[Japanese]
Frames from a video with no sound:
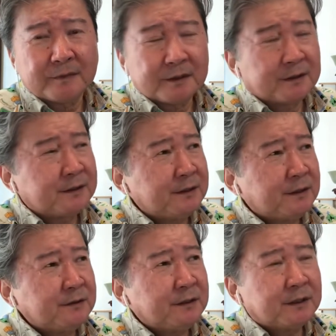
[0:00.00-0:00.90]
だから契
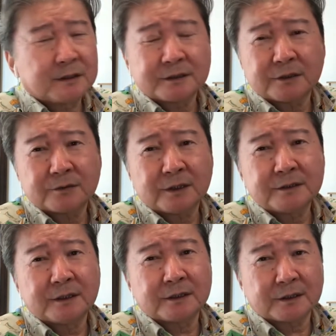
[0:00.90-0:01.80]
約違反がちゃんと書い
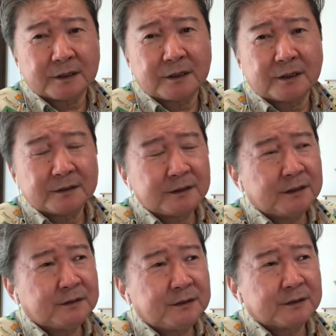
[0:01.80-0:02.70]
てないから、契
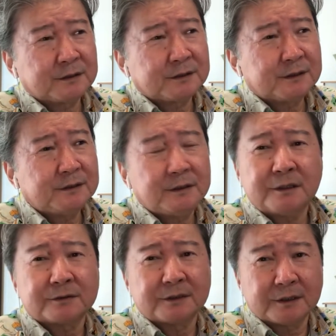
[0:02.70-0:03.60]
約違反って指摘でき
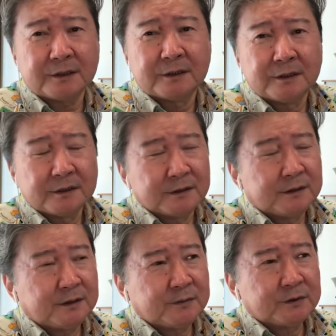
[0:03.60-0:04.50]
なくてね。
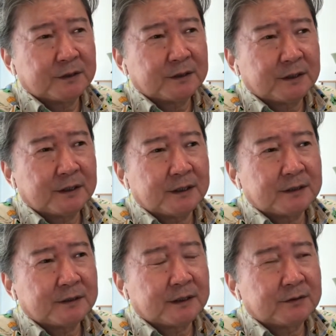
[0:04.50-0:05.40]
で、僕なんか
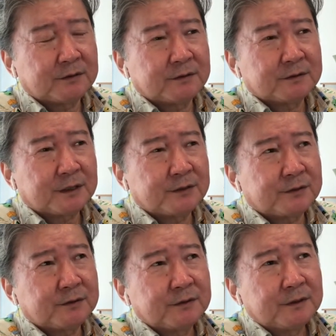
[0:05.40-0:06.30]
が、あの、最
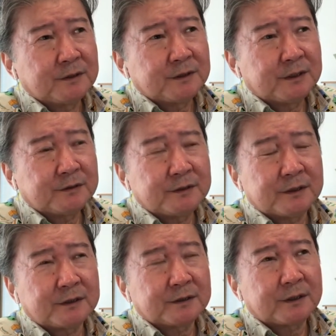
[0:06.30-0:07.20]
初、契約違
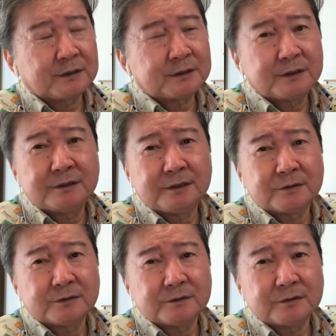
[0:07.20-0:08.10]
反が指摘でき
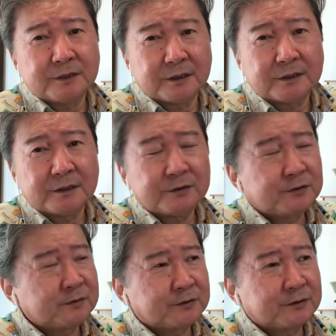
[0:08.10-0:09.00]
るね、契約
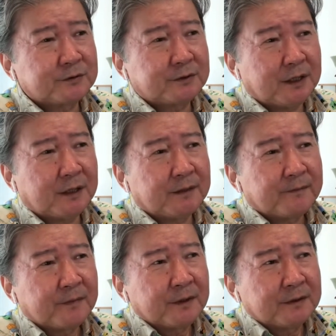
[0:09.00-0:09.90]
条文作って、
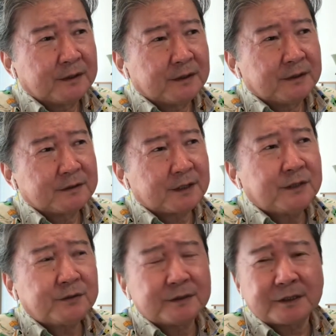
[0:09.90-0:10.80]
で、最
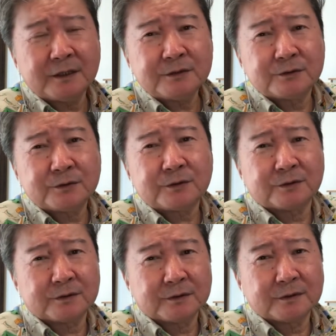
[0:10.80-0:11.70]
初ね、さんじゅうご
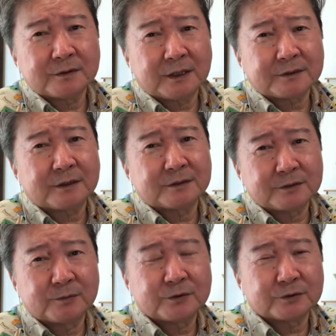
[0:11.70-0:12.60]
じょうあったんです
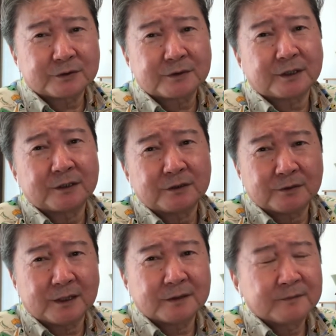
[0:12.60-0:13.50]
よ、僕の作った原稿
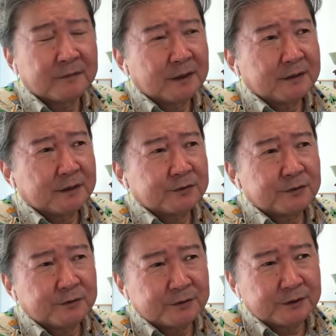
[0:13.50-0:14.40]
は。だけど、そ
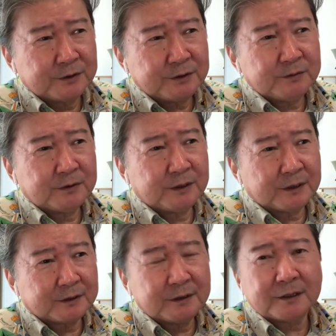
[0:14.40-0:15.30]
れを実務で
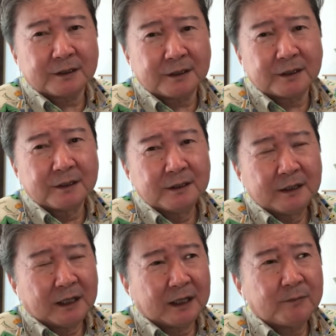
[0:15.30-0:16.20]
やってたら、
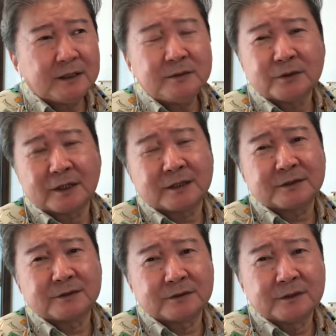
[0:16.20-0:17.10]
あまりにも長
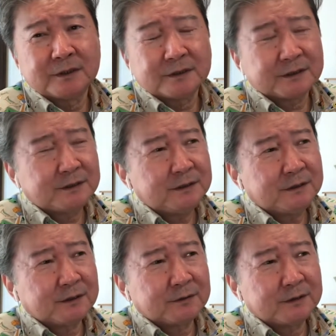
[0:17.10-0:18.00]
すぎる。賃
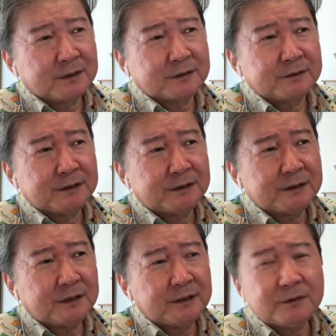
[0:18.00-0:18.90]
貸の契約でいち
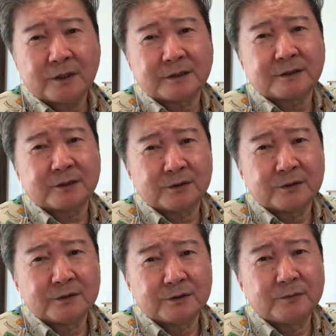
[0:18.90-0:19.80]
じかんいじょうかかっちゃうわけよ。
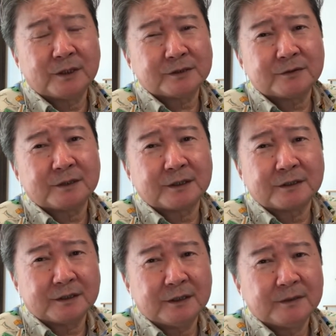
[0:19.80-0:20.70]
読み合わせるだけ
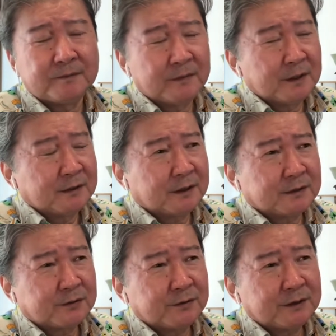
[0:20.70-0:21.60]
でね。だか
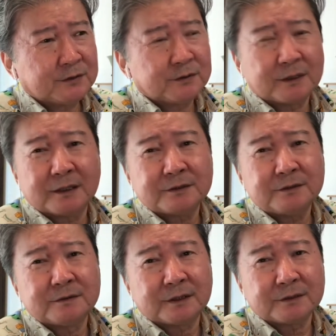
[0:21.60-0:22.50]
ら、それはちょっと長す
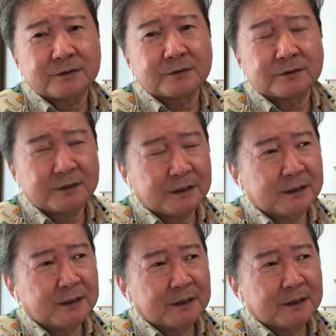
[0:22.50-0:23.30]
ぎるなってことで、